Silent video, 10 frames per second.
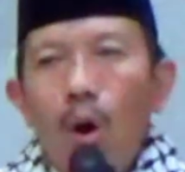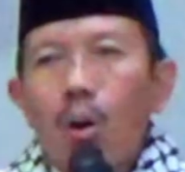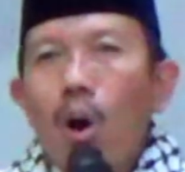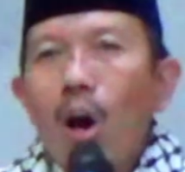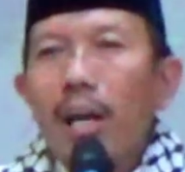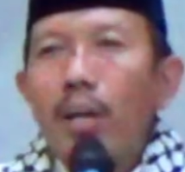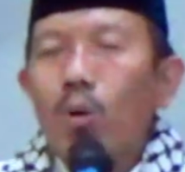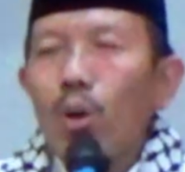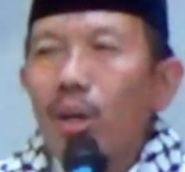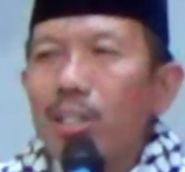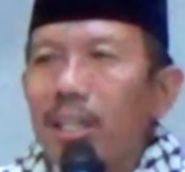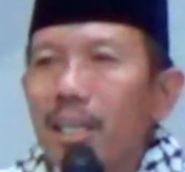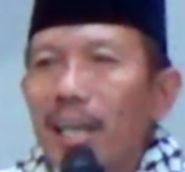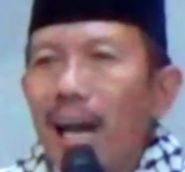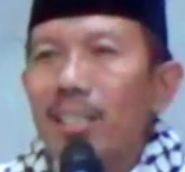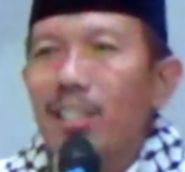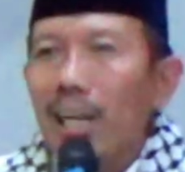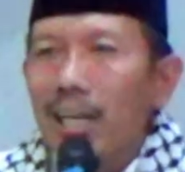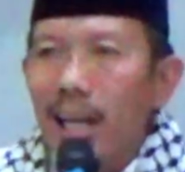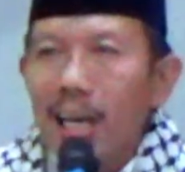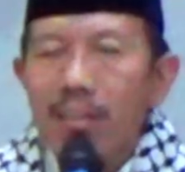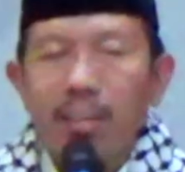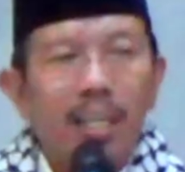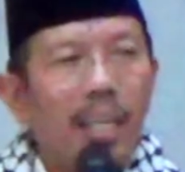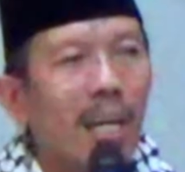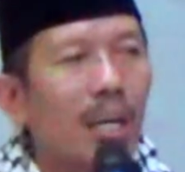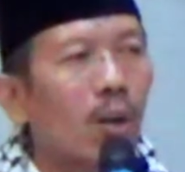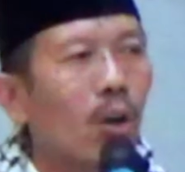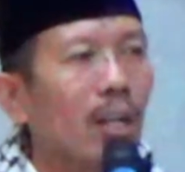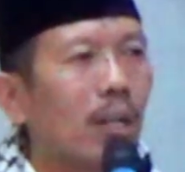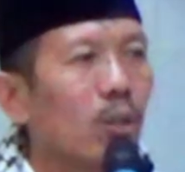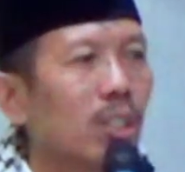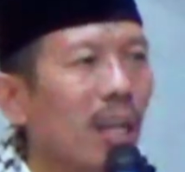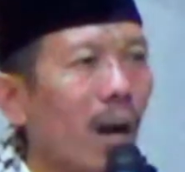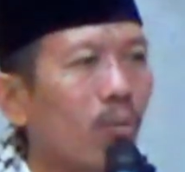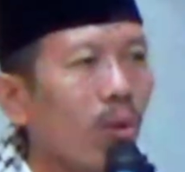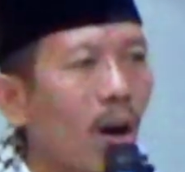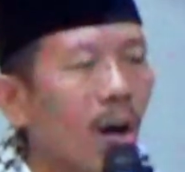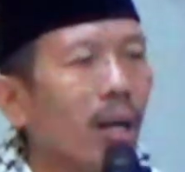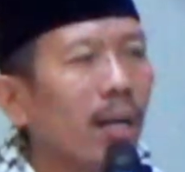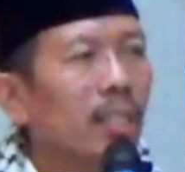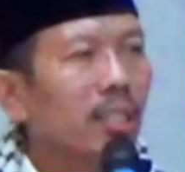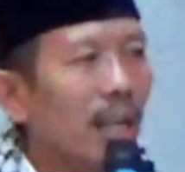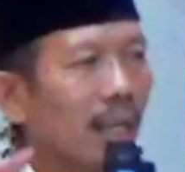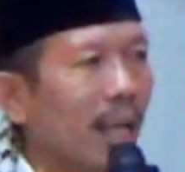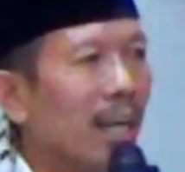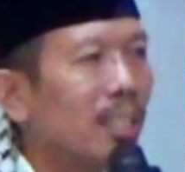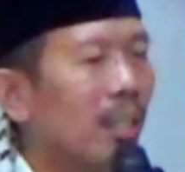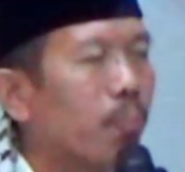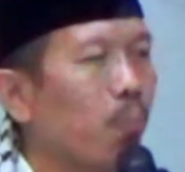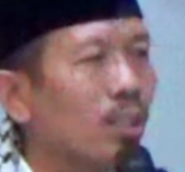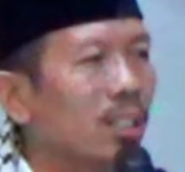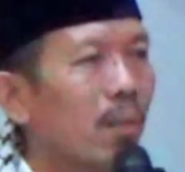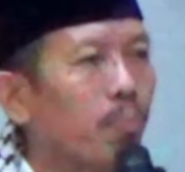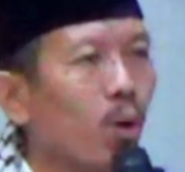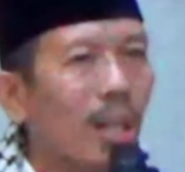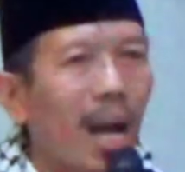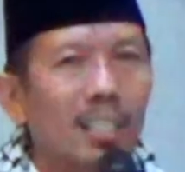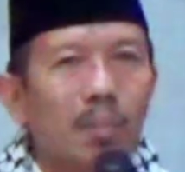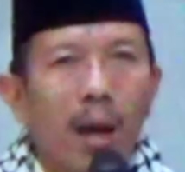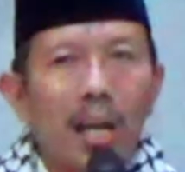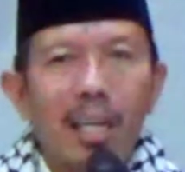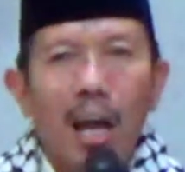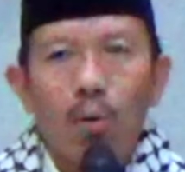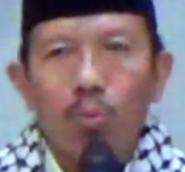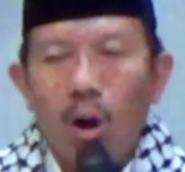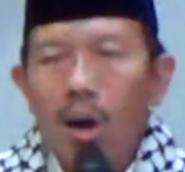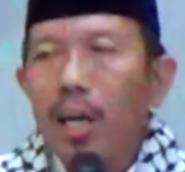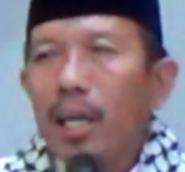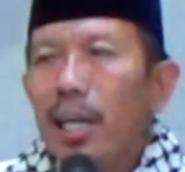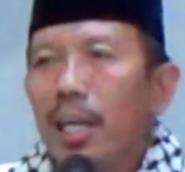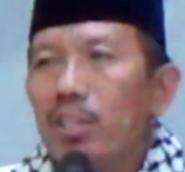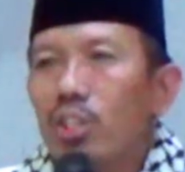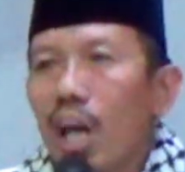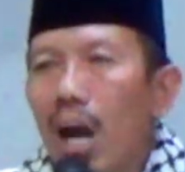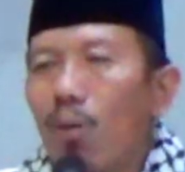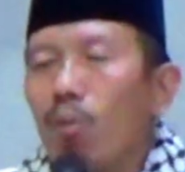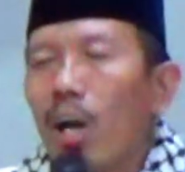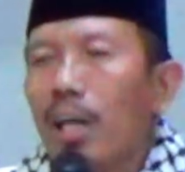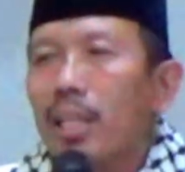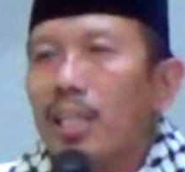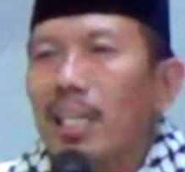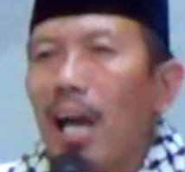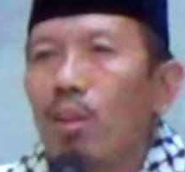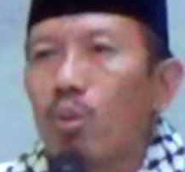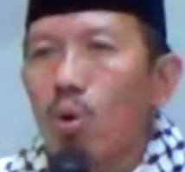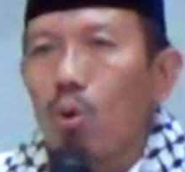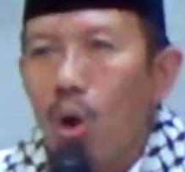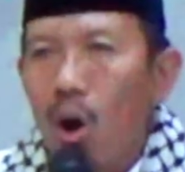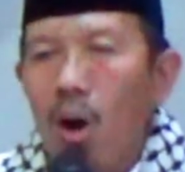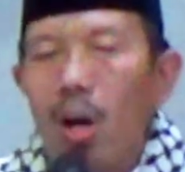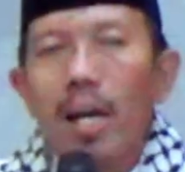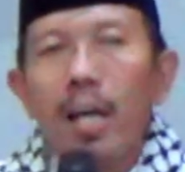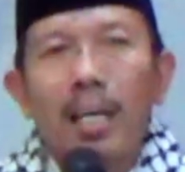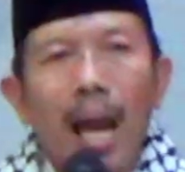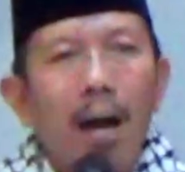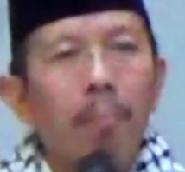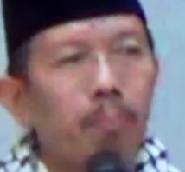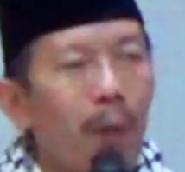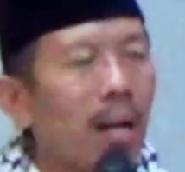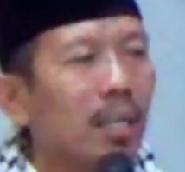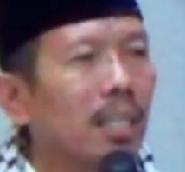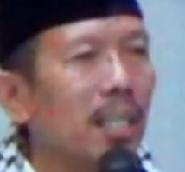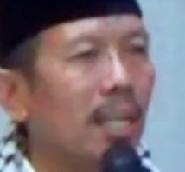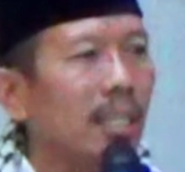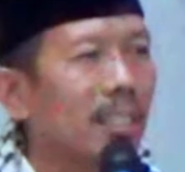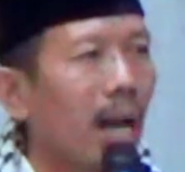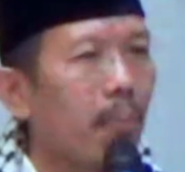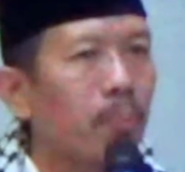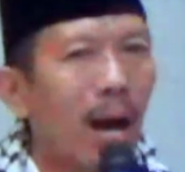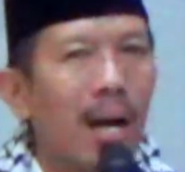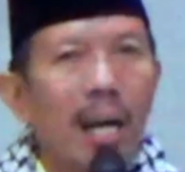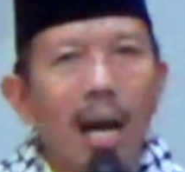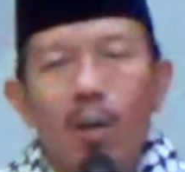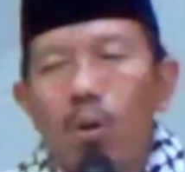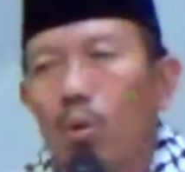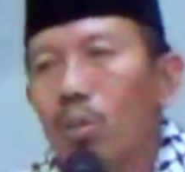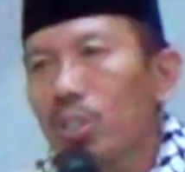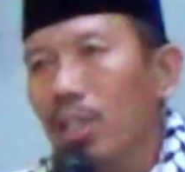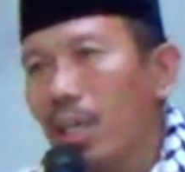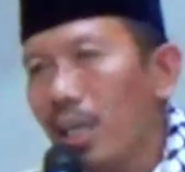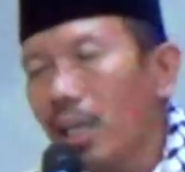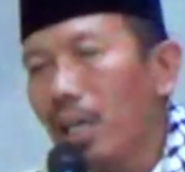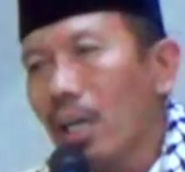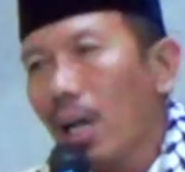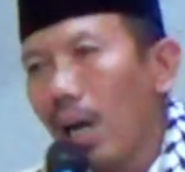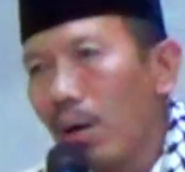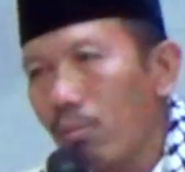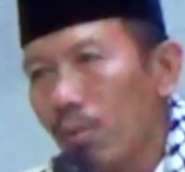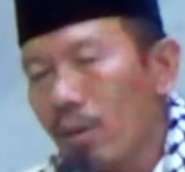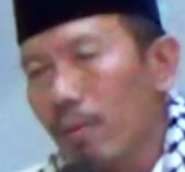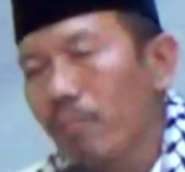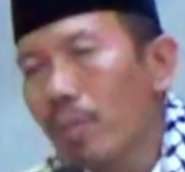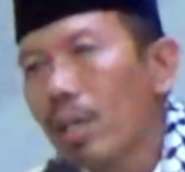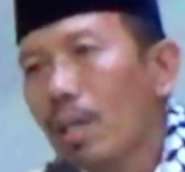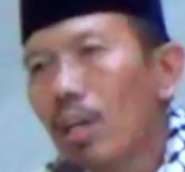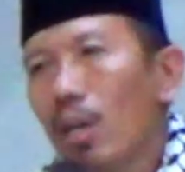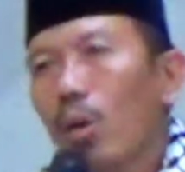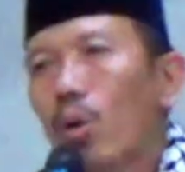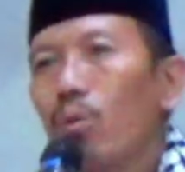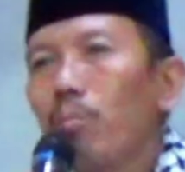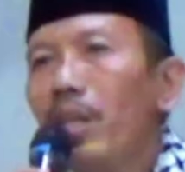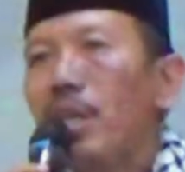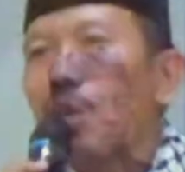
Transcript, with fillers: Pokoke kula jenengan seneng zikir nggone Gusti Allah, seneng nyebut-nyebut asmane Allah, insya Allah ketika dungo gampang diijabah karo Gusti Allah. Rumi